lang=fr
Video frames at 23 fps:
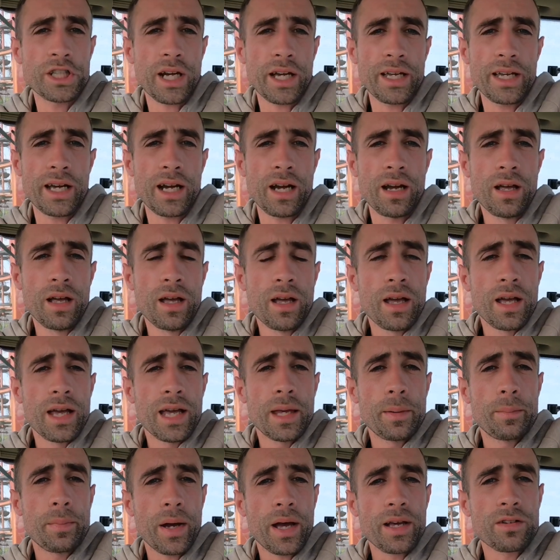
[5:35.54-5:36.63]
arrière.
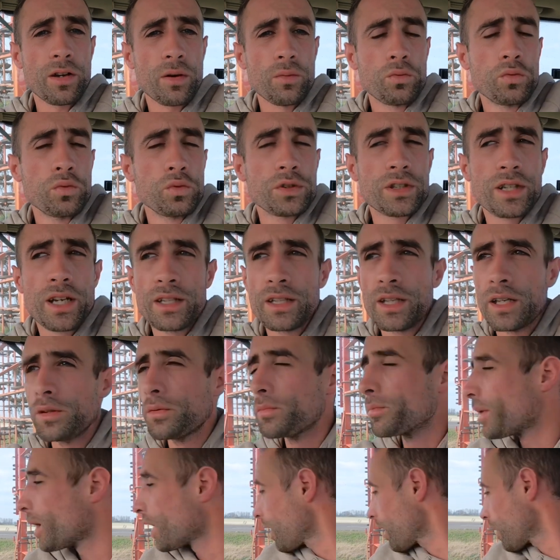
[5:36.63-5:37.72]
Et par exemple, vous traînez une
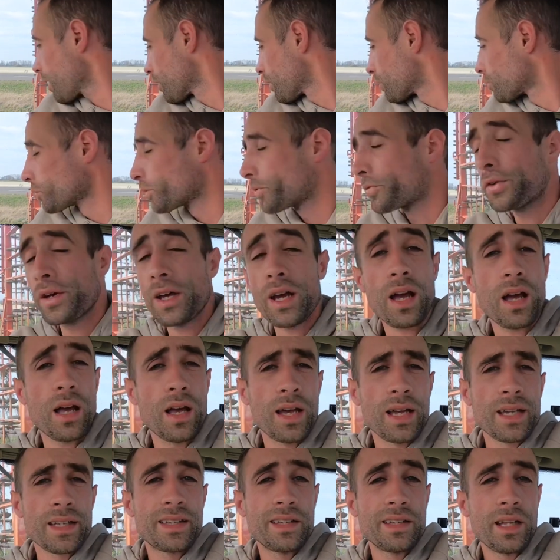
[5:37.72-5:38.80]
barre euh, de fer
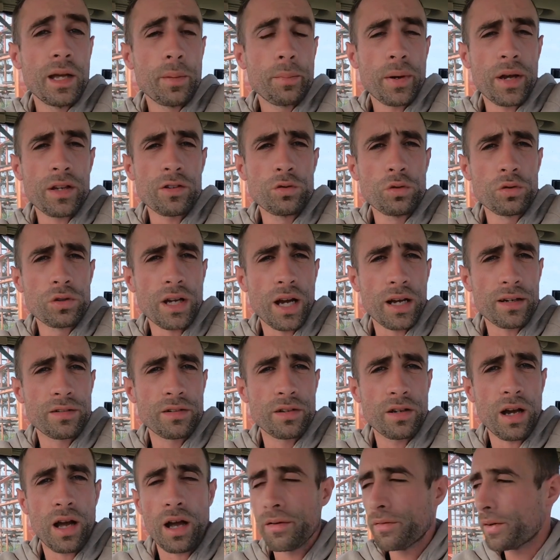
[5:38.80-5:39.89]
qui dépasse du
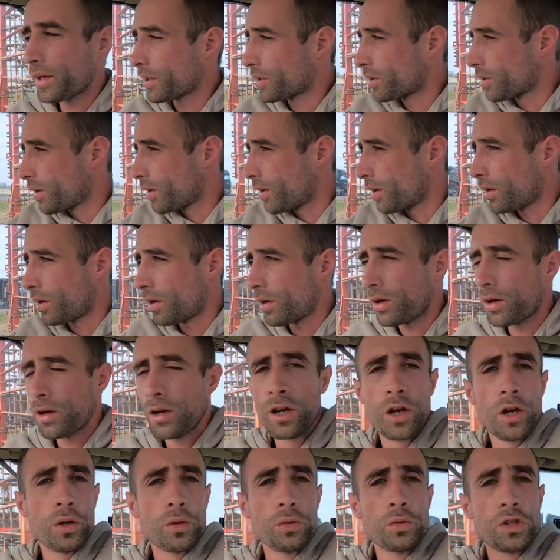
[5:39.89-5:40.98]
tracteur avec
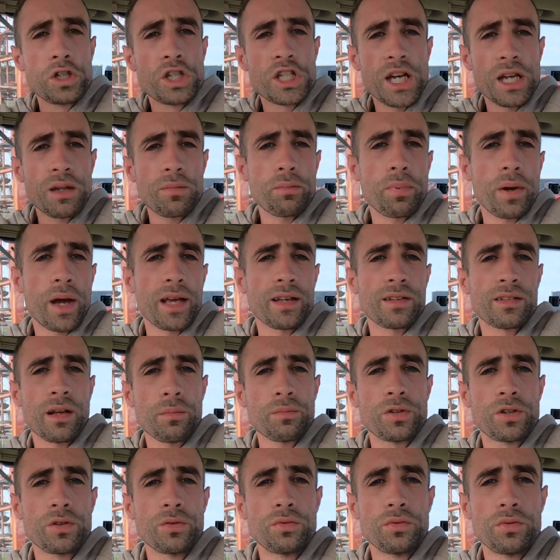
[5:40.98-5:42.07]
une chaîne, par exemple,
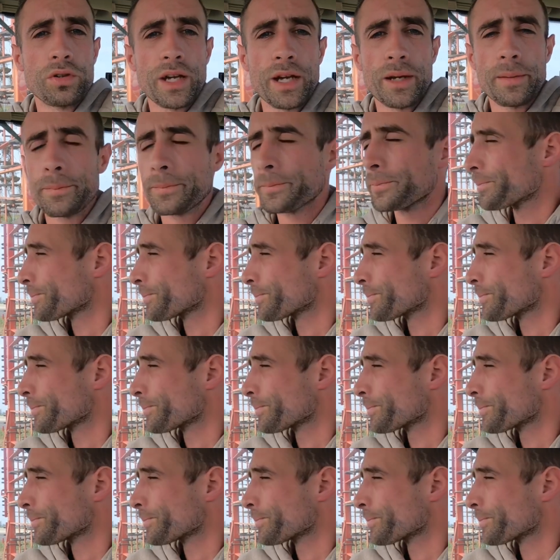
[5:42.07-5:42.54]
si vous voulez.